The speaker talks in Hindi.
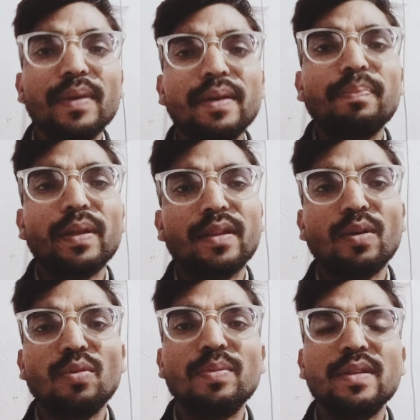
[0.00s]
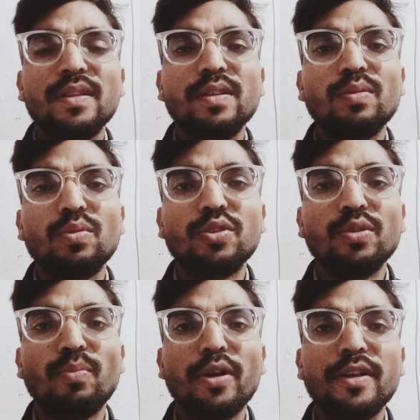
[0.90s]
में पत्ता गोभी की
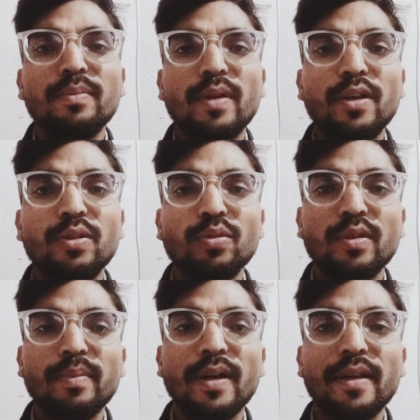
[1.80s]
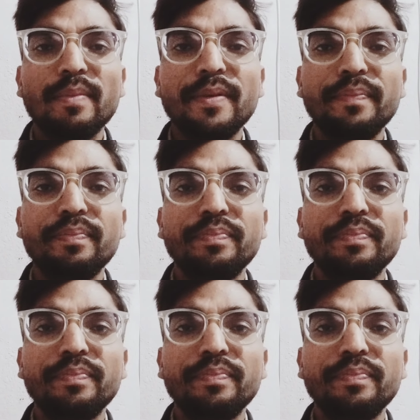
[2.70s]
कुछ इंपॉर्टेंट वरायटियों के बारे में